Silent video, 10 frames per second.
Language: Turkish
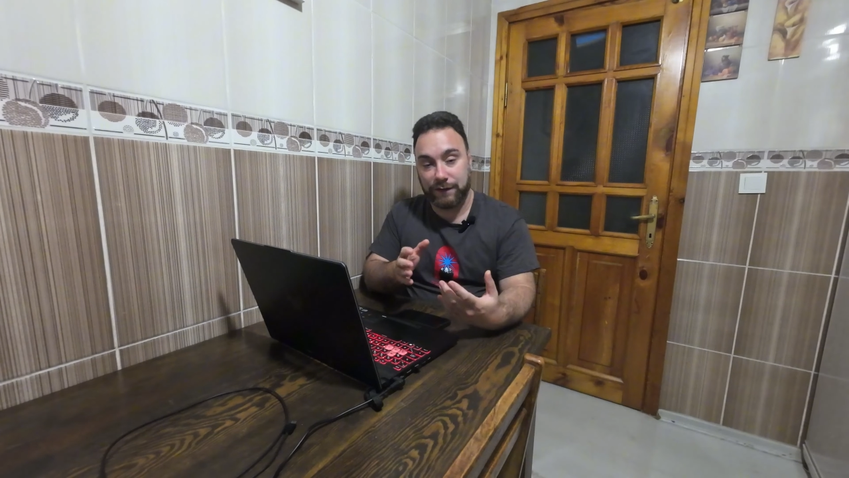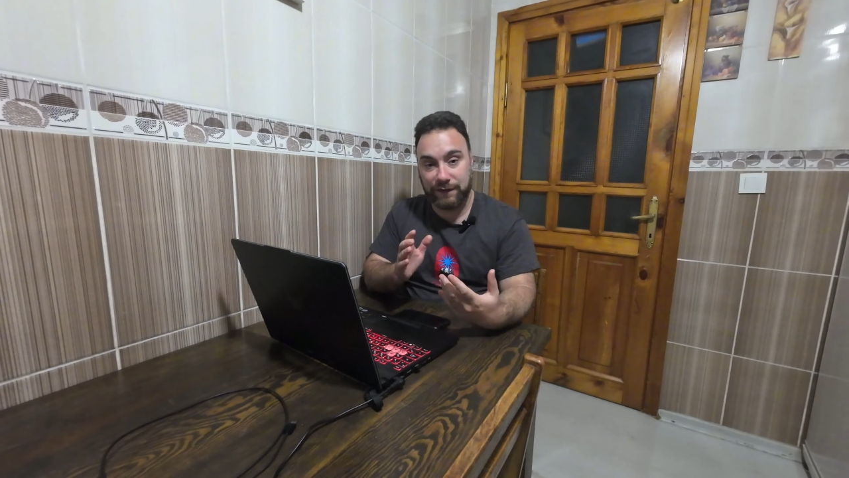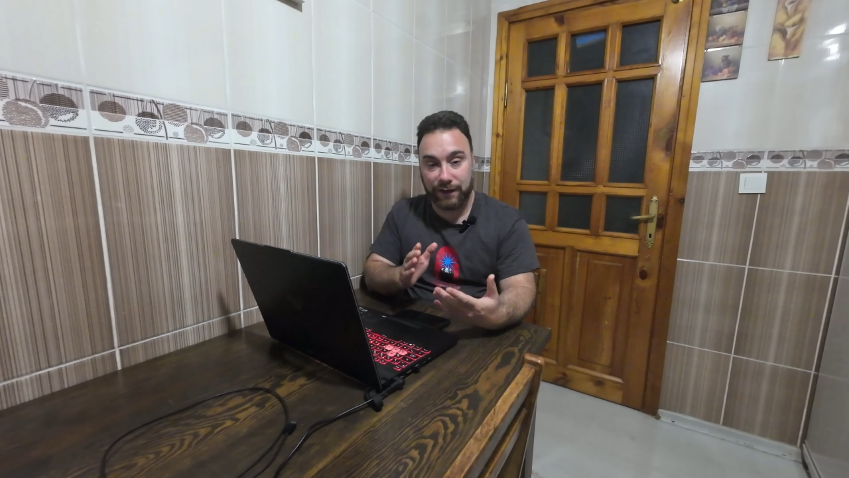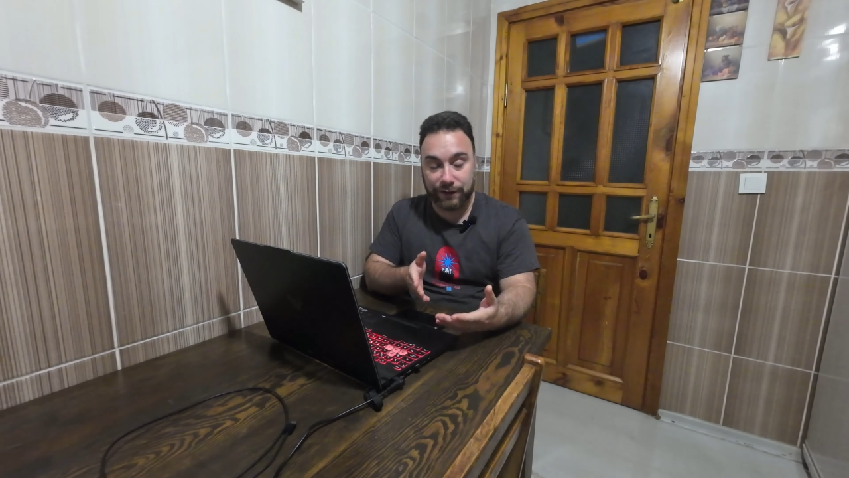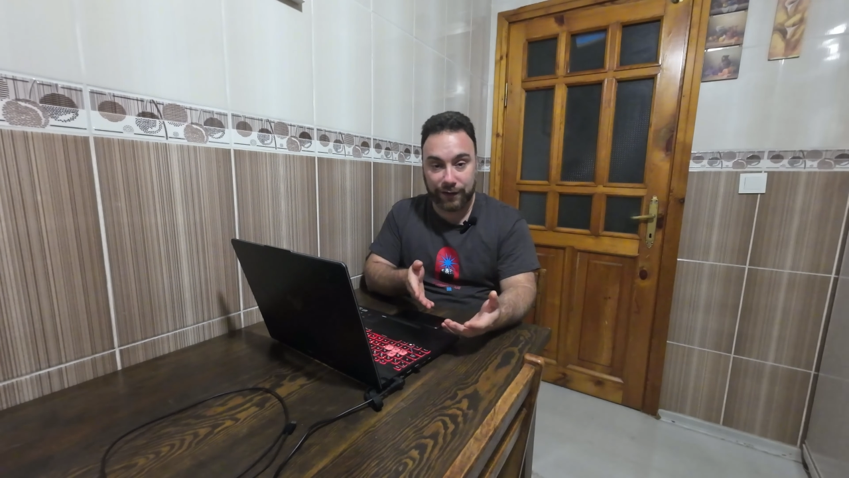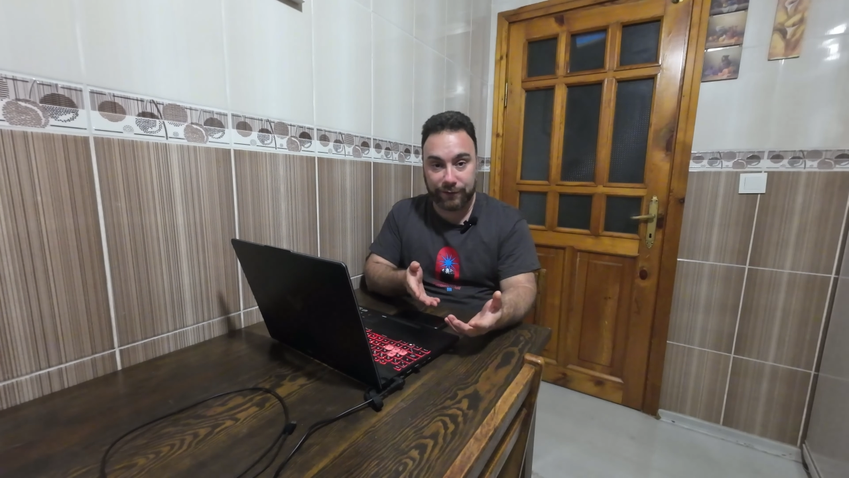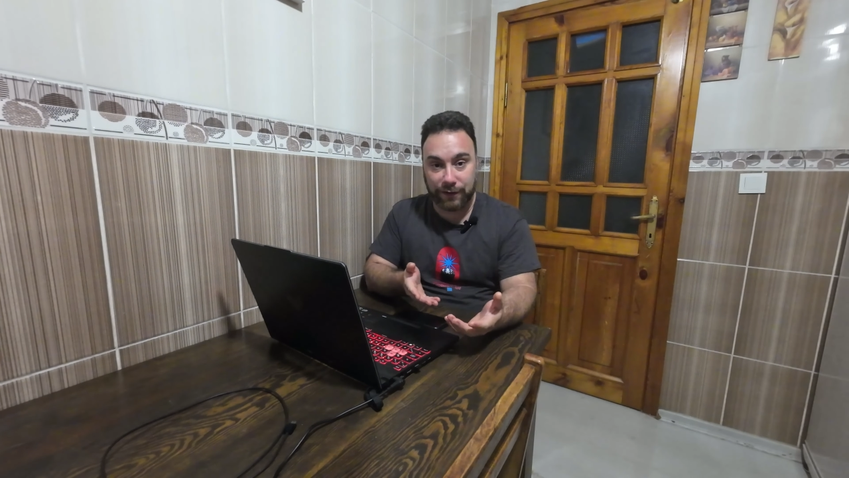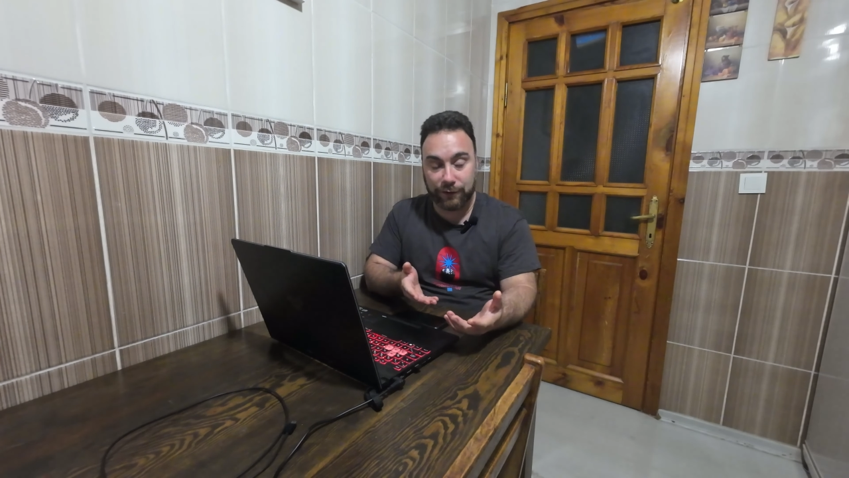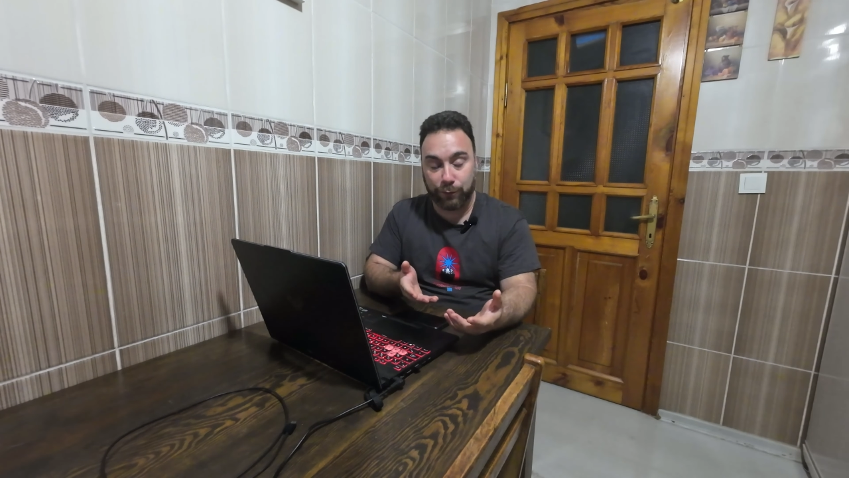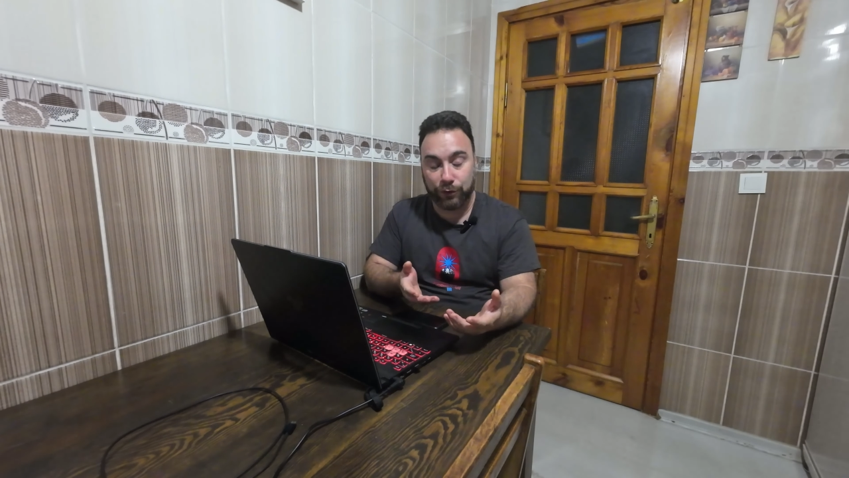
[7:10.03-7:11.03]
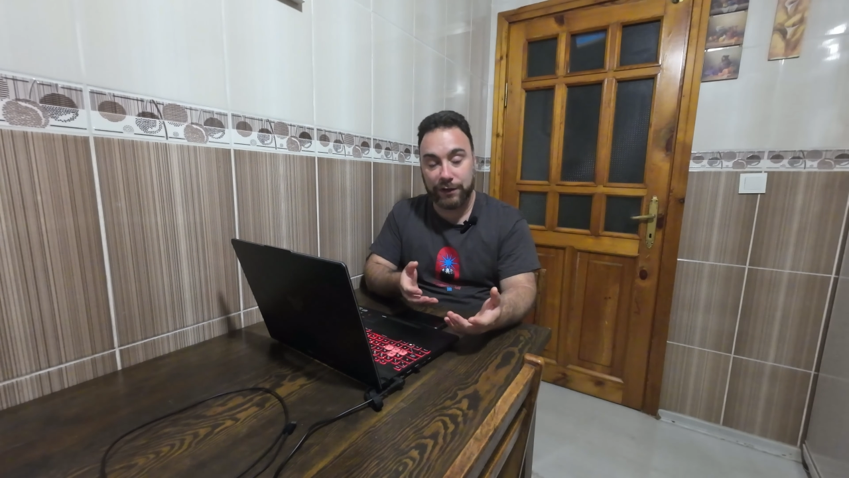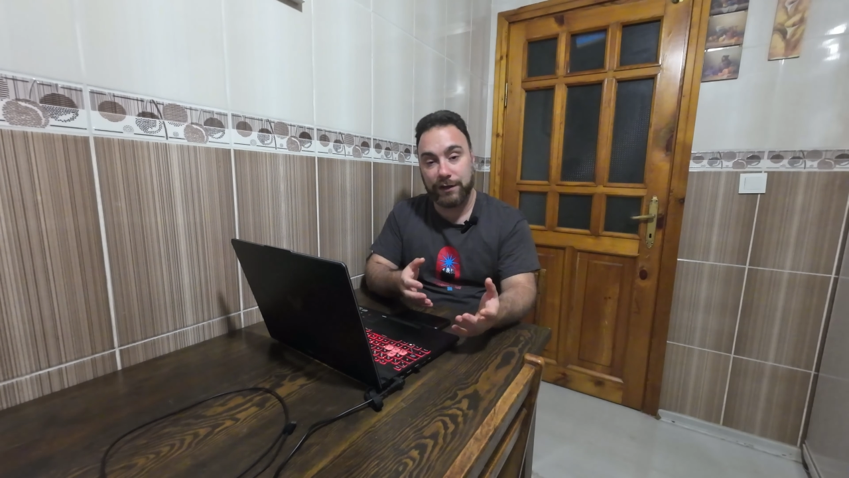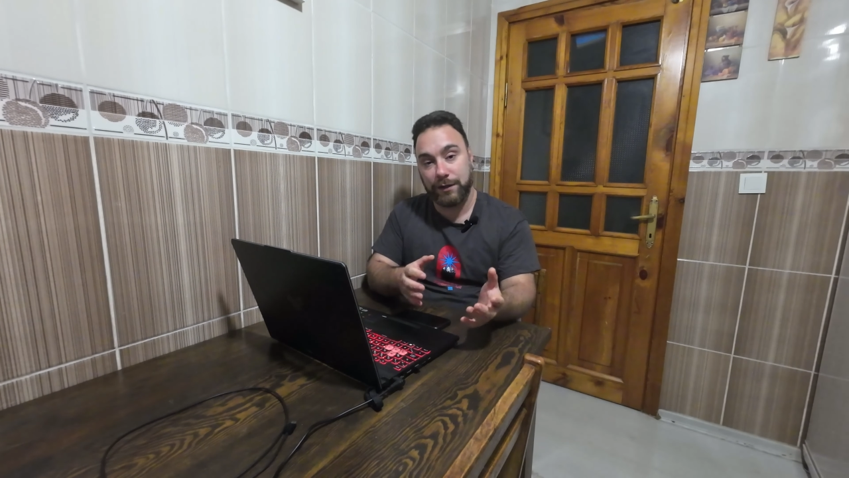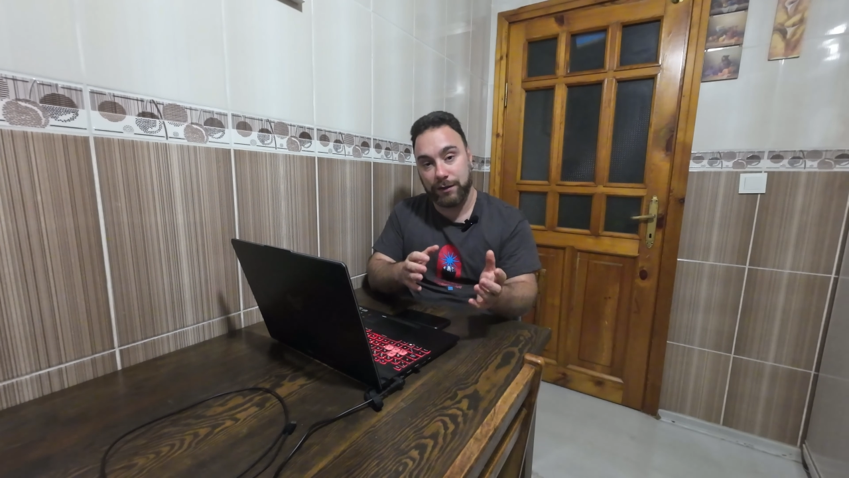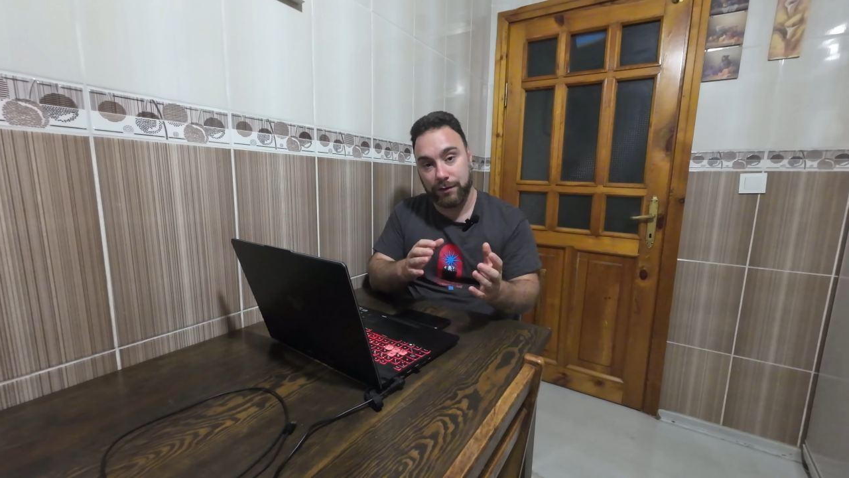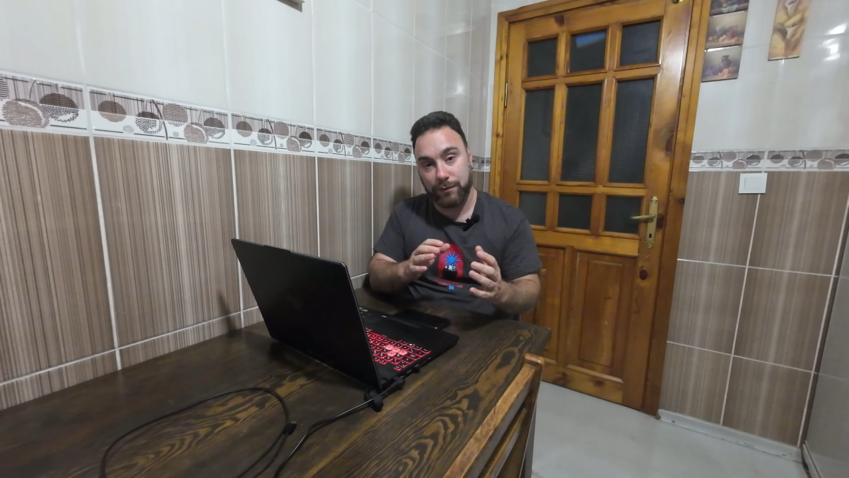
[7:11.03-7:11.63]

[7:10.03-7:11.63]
standart range modeli